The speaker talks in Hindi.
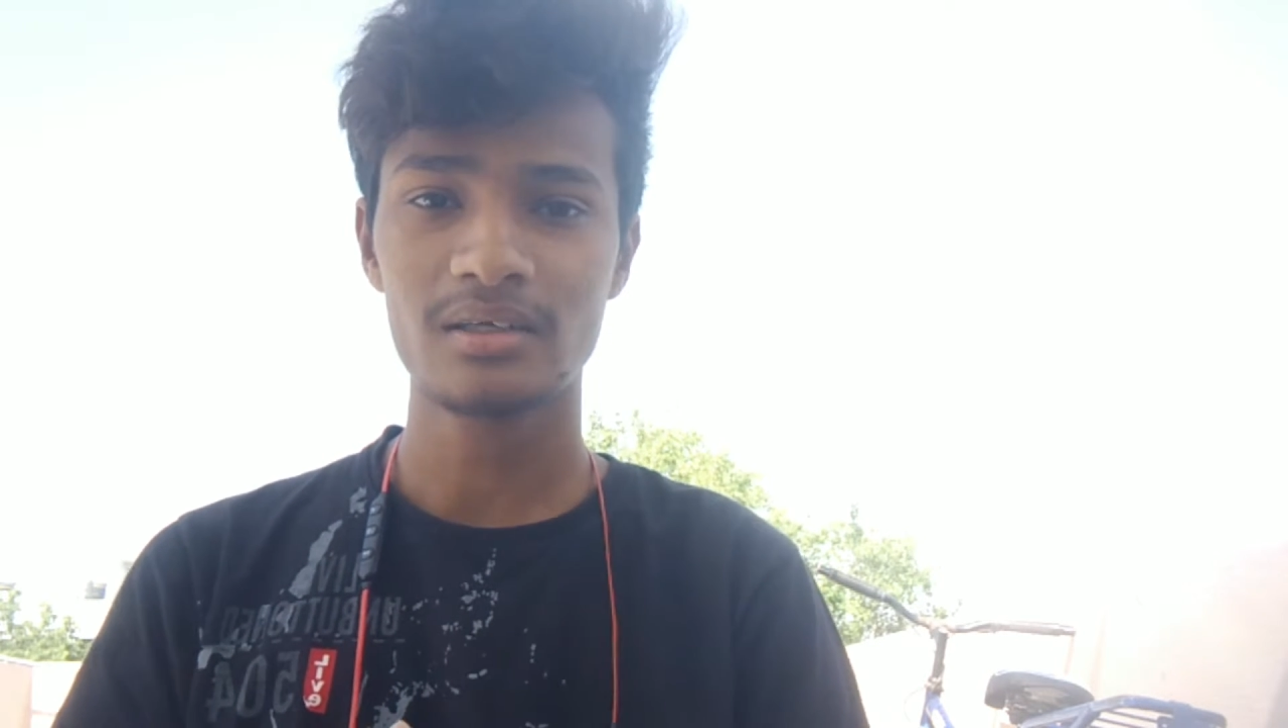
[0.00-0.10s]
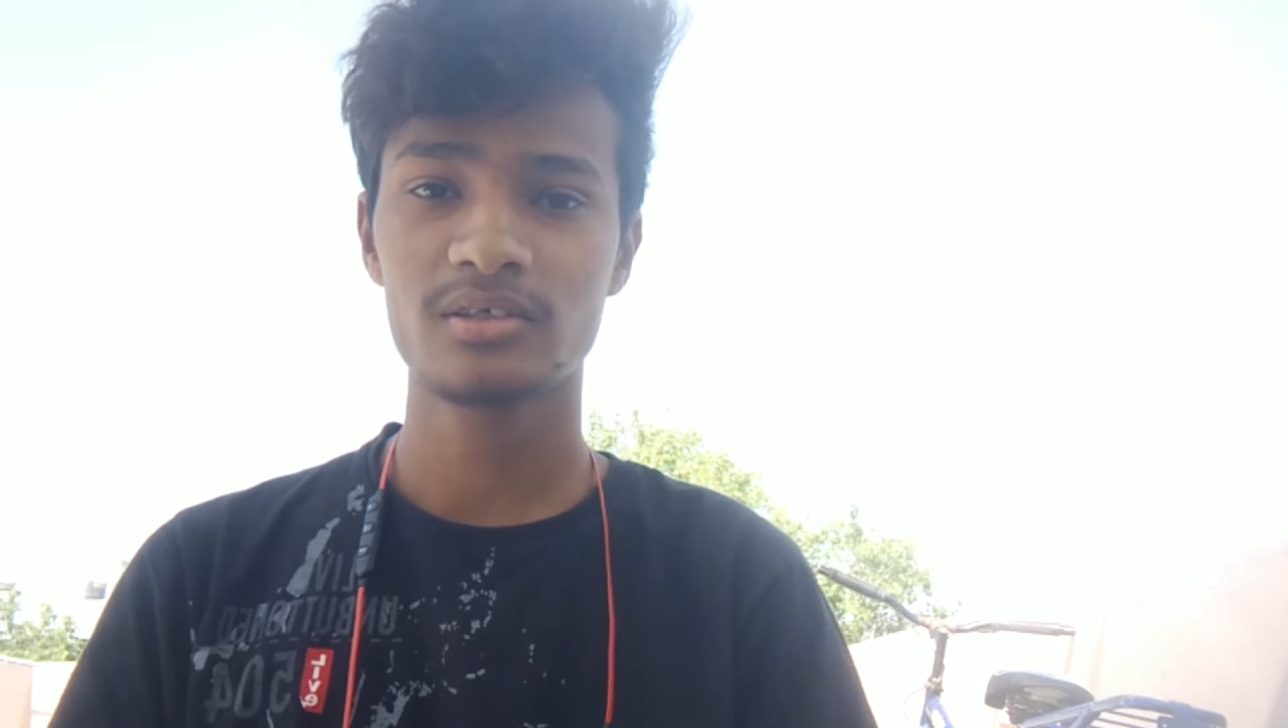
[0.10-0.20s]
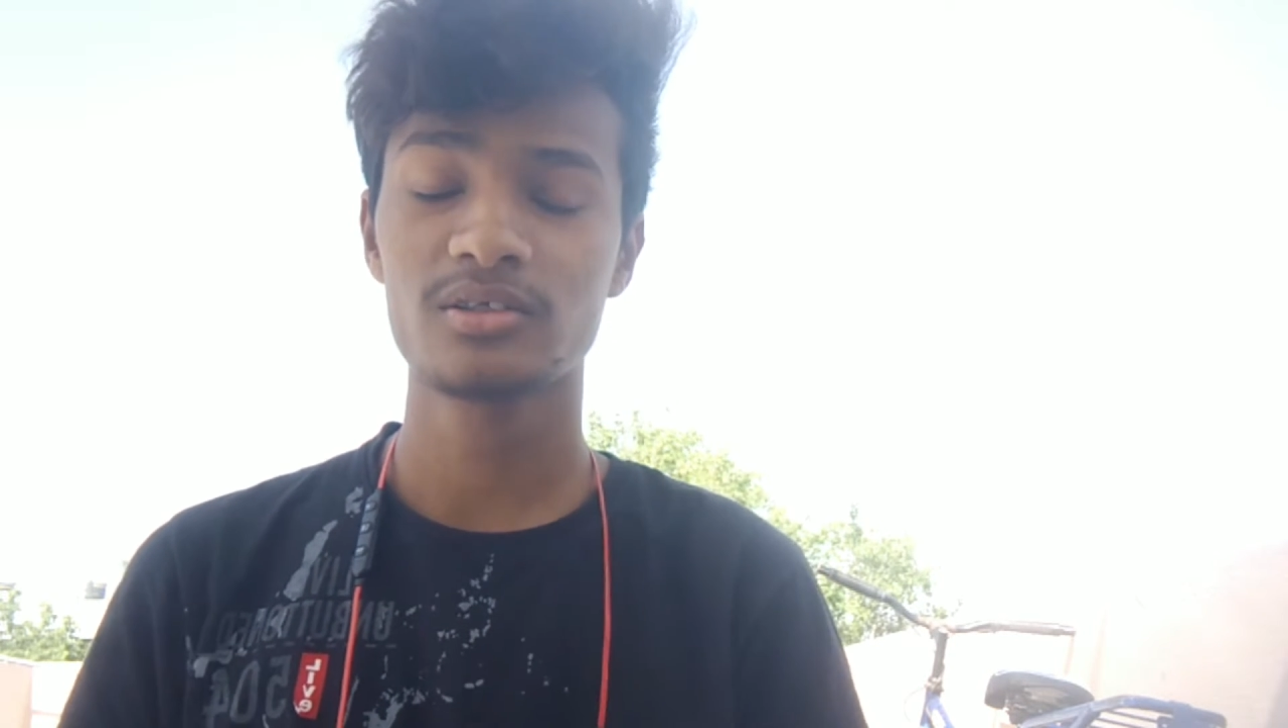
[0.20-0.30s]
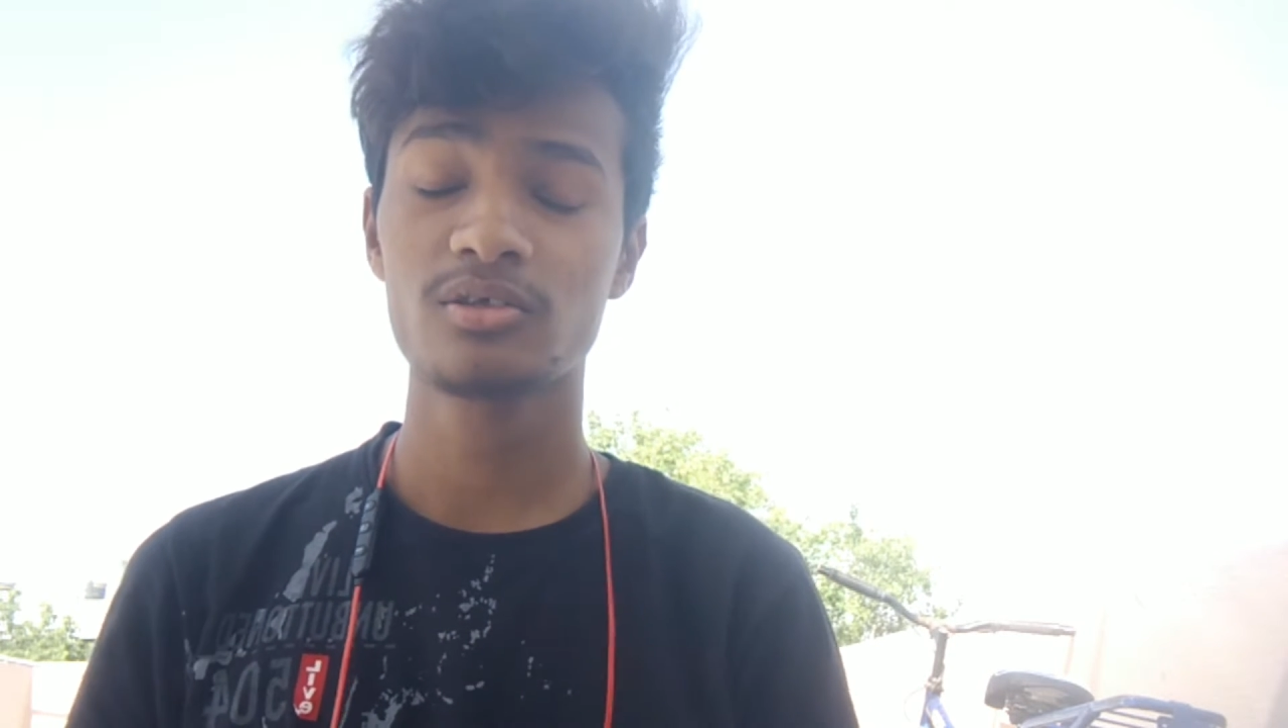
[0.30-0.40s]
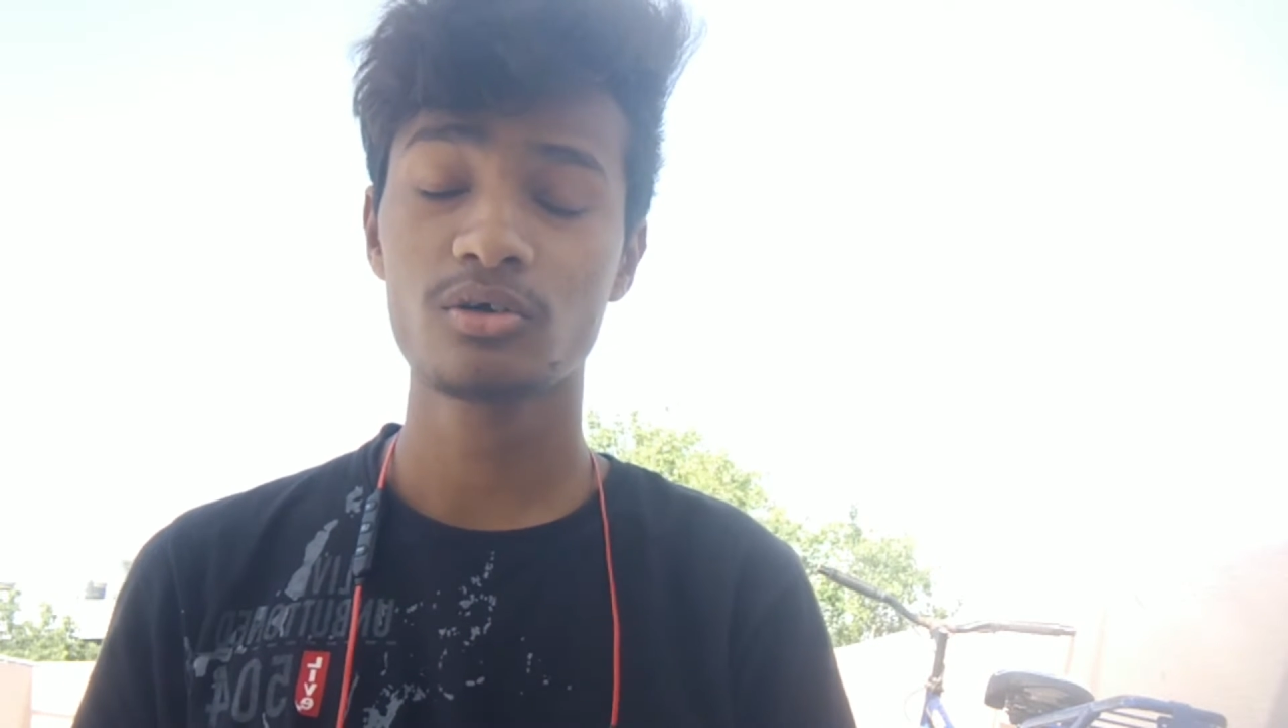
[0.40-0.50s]

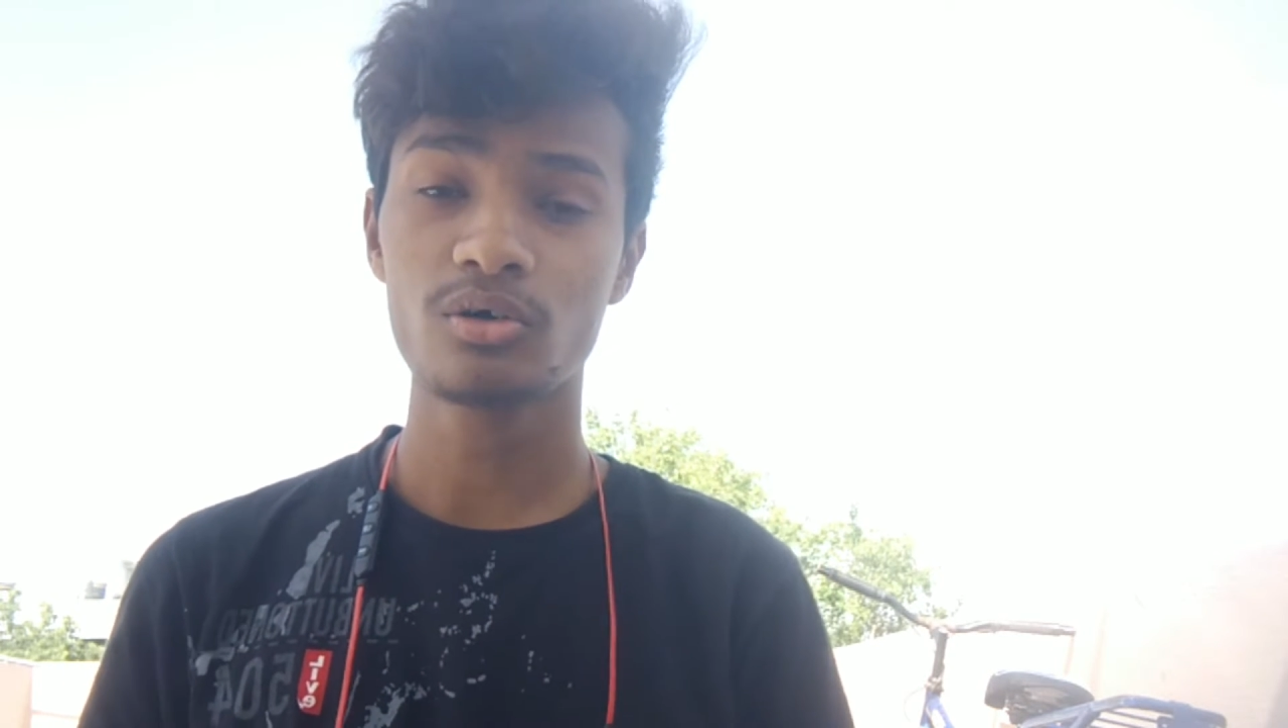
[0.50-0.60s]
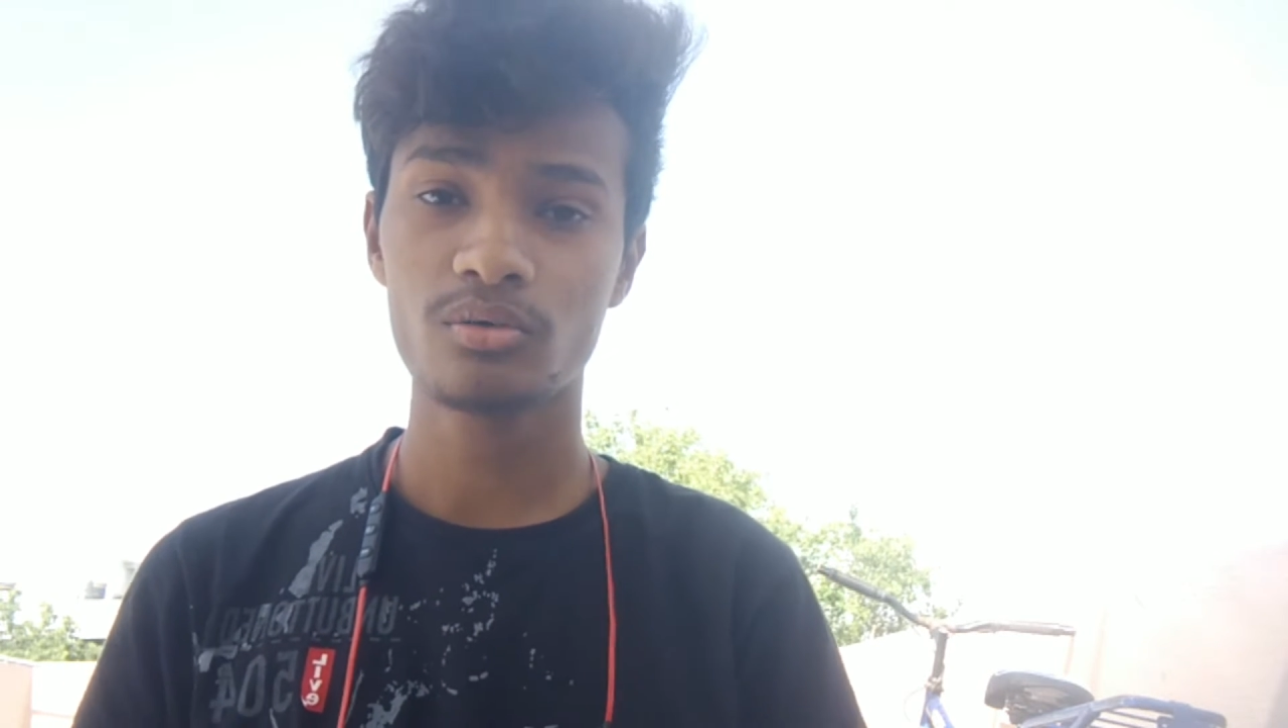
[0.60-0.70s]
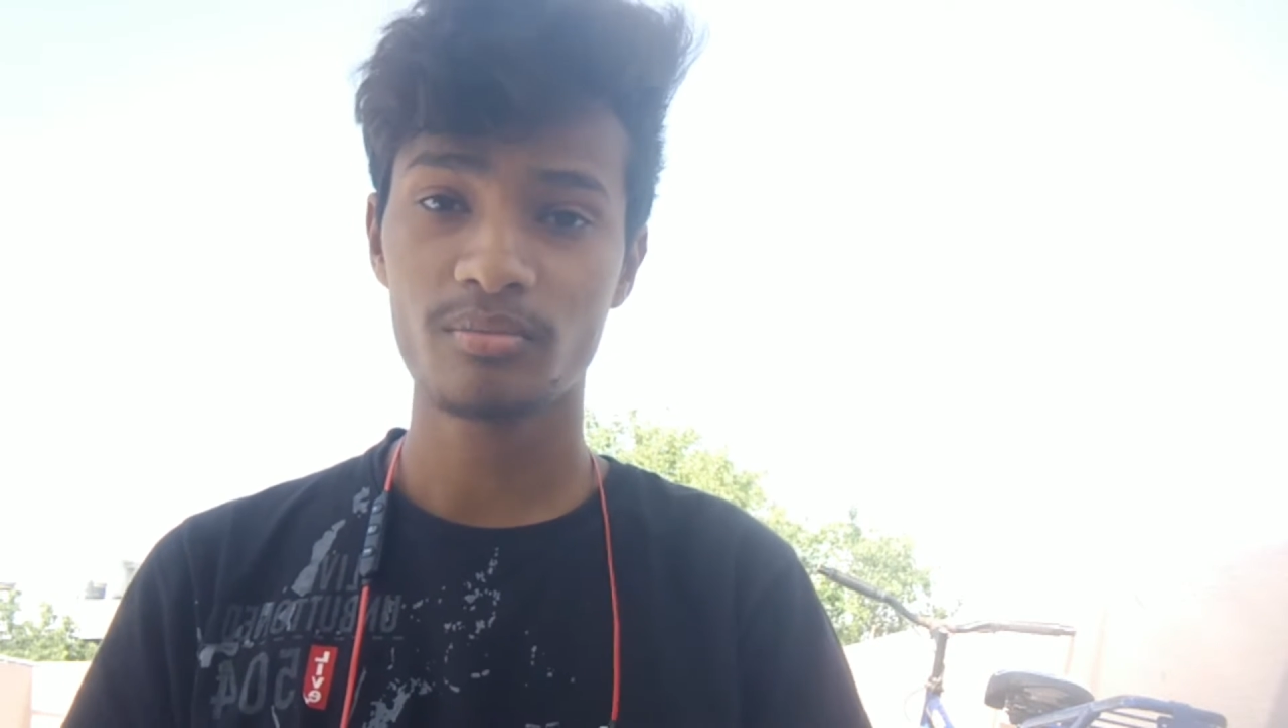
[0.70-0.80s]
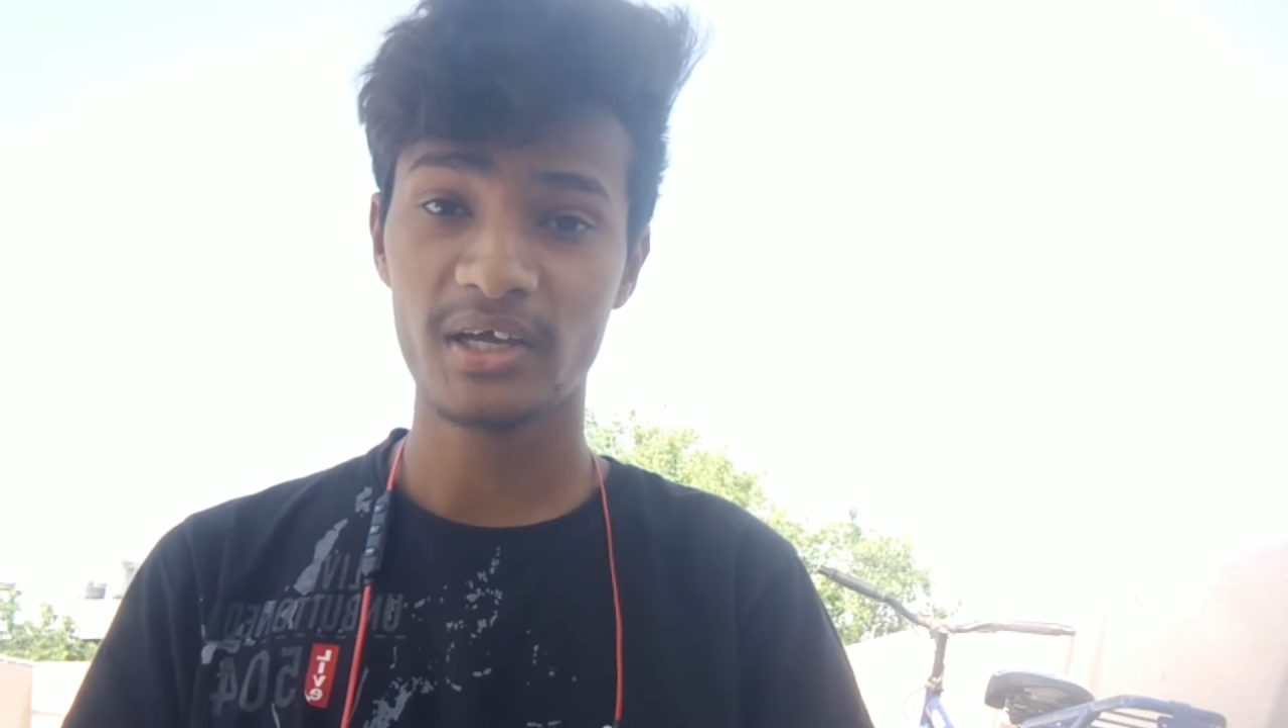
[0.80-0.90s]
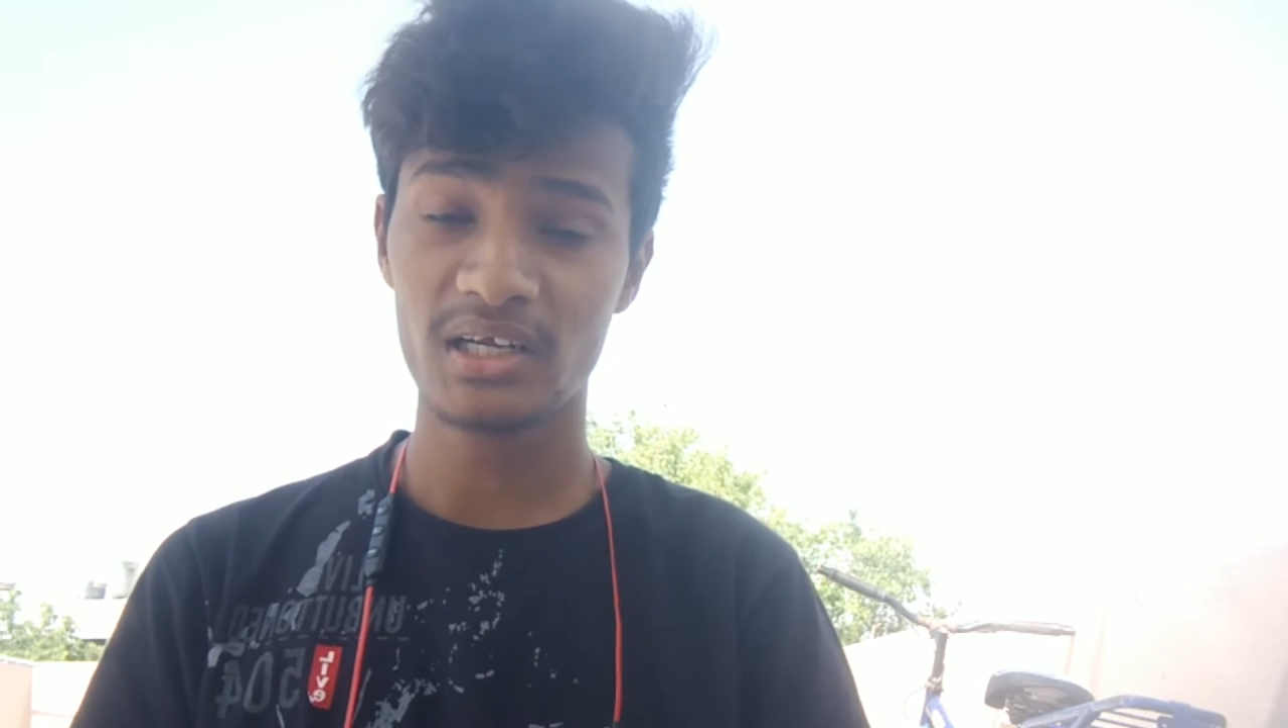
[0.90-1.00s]
हिसाब से तो